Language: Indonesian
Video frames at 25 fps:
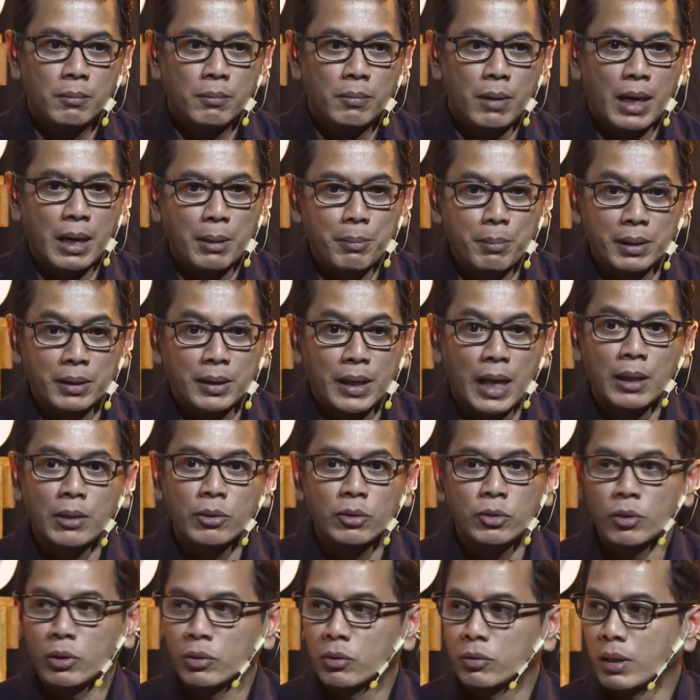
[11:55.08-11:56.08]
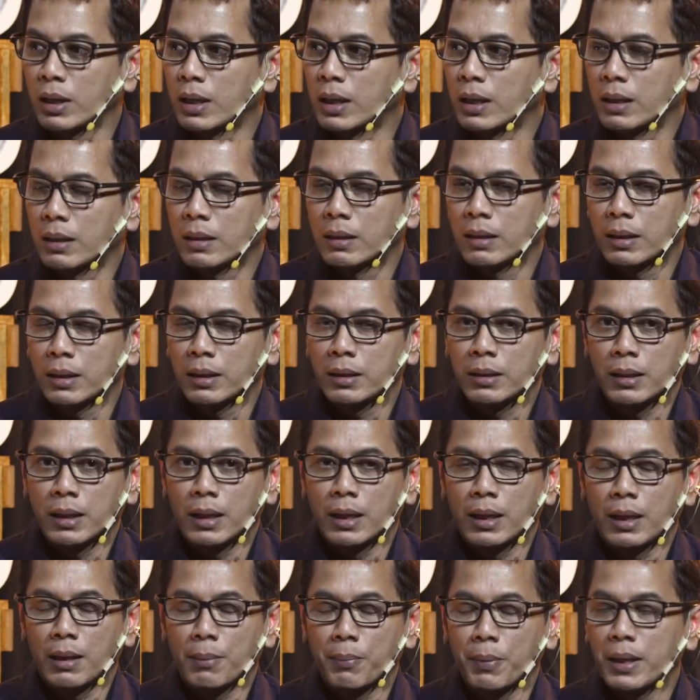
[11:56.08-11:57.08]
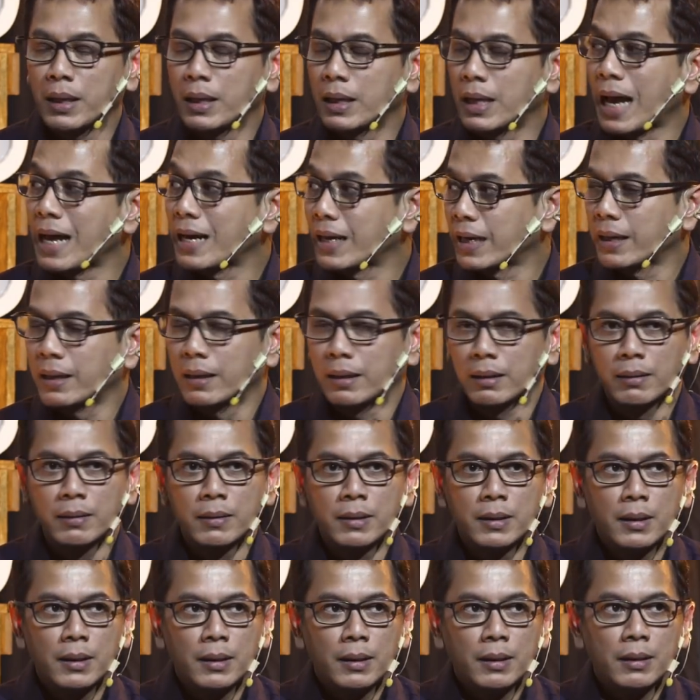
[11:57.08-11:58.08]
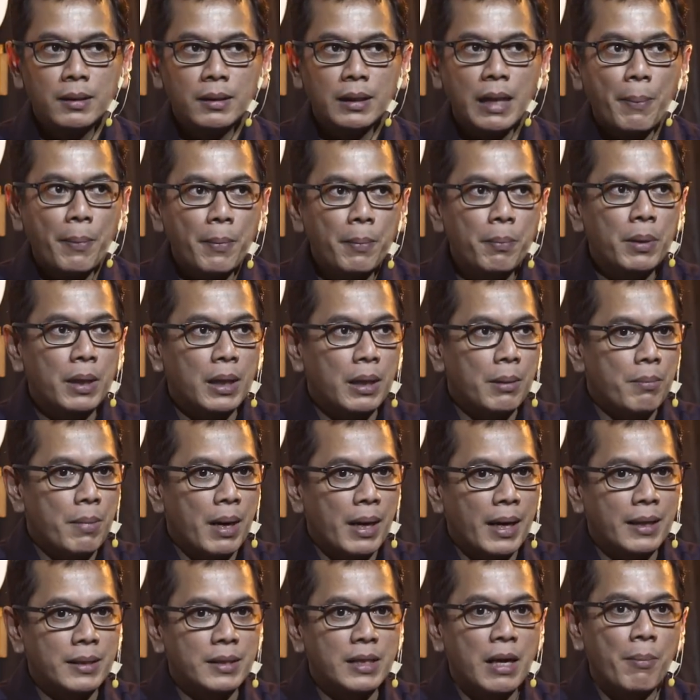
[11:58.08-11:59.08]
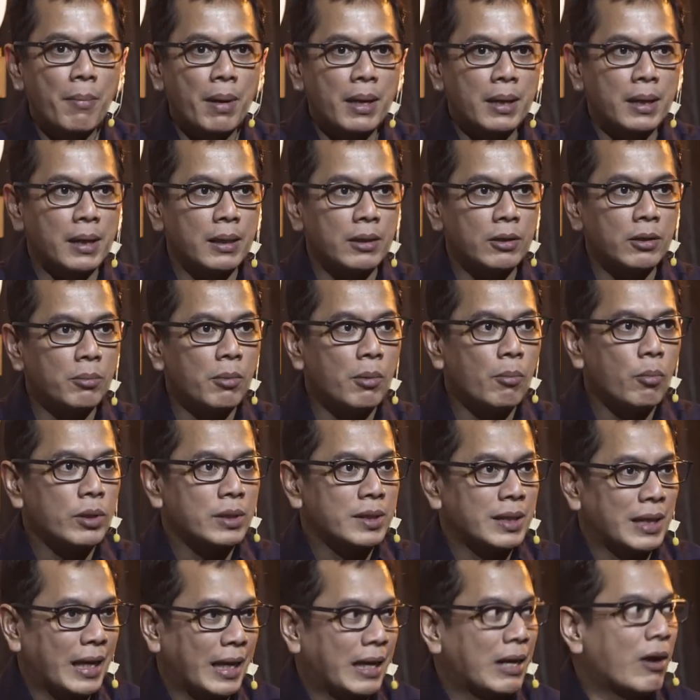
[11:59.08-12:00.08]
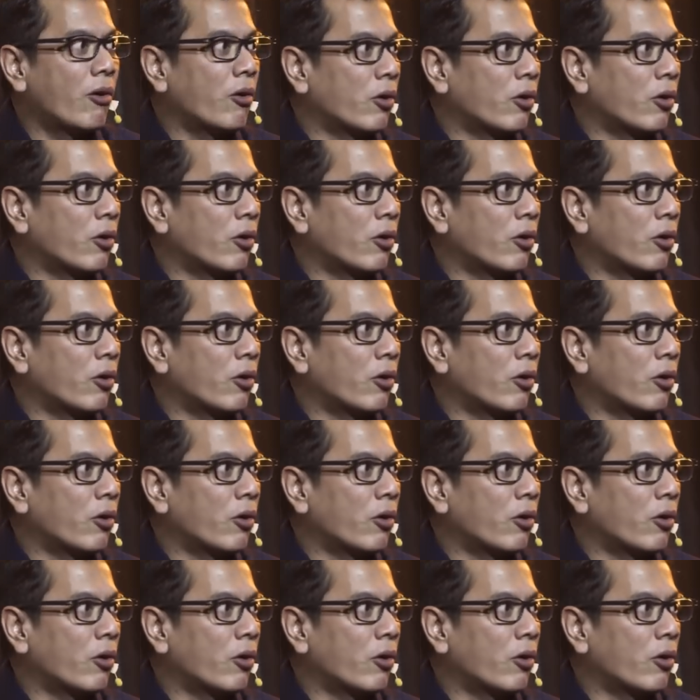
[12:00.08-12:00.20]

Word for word: Makan mentah itu sesuatu yang eh, nah apa yang aneh gitu. Hmm. Tapi berkembangnya zaman itu membuat selera